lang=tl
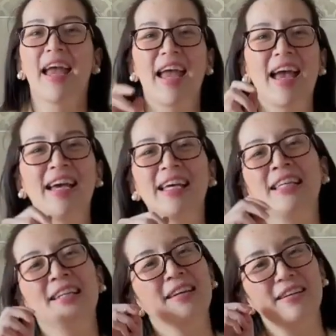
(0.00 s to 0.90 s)

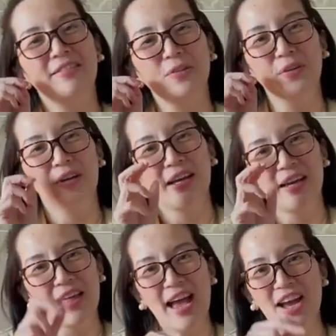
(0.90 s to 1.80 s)
and the,
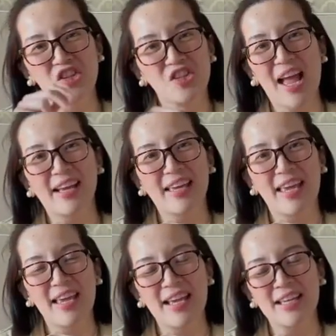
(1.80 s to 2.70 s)
the hashtag
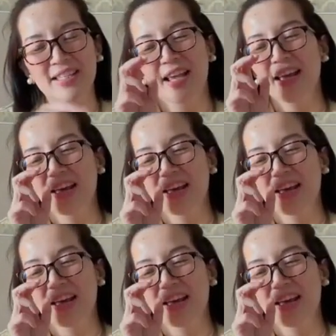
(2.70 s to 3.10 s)
is